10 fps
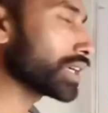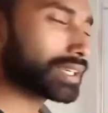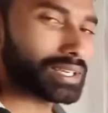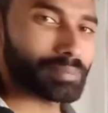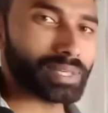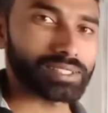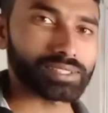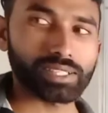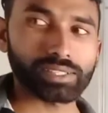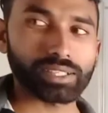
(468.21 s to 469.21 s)
क्या करना है पहले
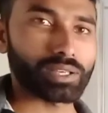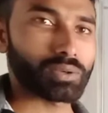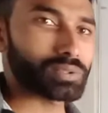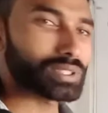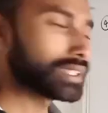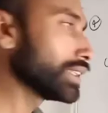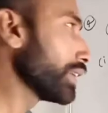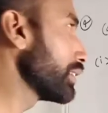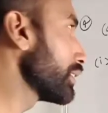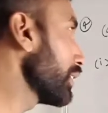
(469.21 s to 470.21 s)
सरल करना है और उसके लिए
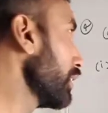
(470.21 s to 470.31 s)
नीचे